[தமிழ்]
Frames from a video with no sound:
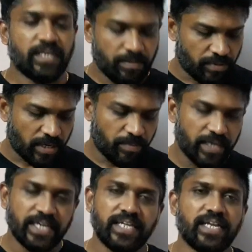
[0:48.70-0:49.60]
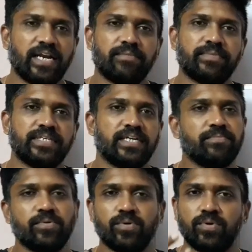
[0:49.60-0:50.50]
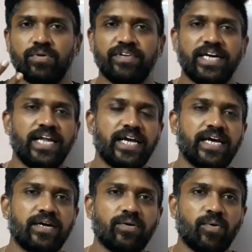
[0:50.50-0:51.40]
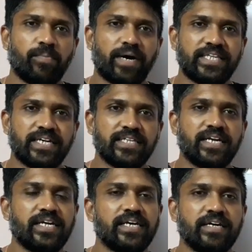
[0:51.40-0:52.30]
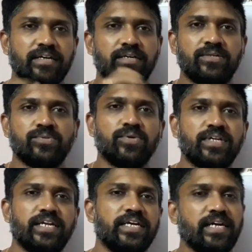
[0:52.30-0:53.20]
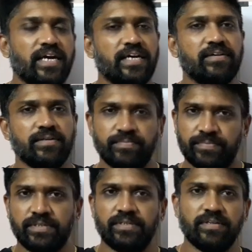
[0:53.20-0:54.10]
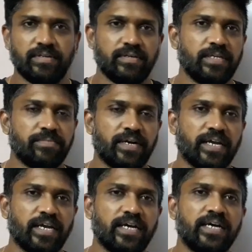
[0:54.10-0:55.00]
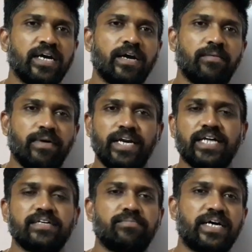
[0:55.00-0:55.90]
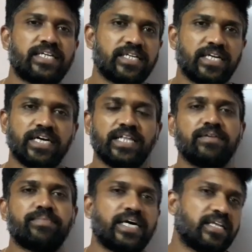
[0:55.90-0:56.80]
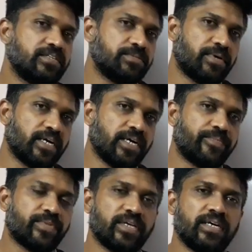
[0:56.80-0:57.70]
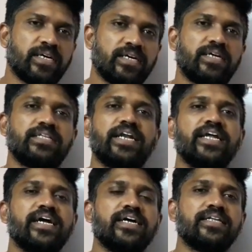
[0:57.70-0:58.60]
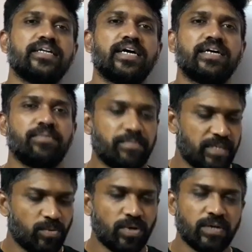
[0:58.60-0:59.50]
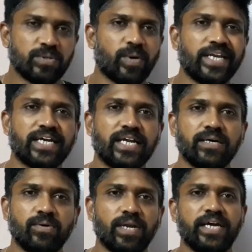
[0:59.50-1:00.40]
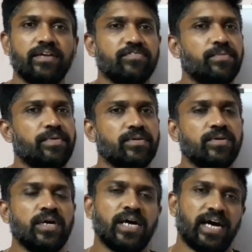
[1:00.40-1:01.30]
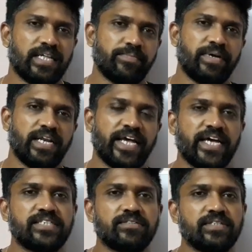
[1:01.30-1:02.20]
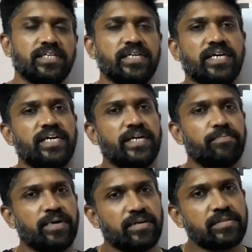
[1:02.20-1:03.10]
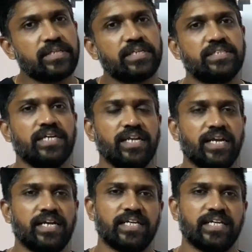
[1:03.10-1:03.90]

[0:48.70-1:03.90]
இப்போ நார்மலாக எது இதெல்லாம் பார்த்தீங்கன்னா இப்போது வீட்லேயே ஒரு பாத்திரத்தில் நீங்கள் சுடு தண்ணி காய இது பண்ணுறீங்க பண்ணிவிட்டு அந்த பாத்திரத்தை நீங்கள் எடுத்து பக்கத்தில் வச்சு பாருங்கள் தண்ணியெலாம் எடுத்துகிட்டு அதுக்கப்புறம் பார்த்திங்கன்னா உள்ளே வந்து ஒயிட் கலர் ஒரு லேயர் இருக்குமா அந்த மாதிரி லேயர்ஸ் வந்து கண்டிப்பாக வந்து சில்லரில்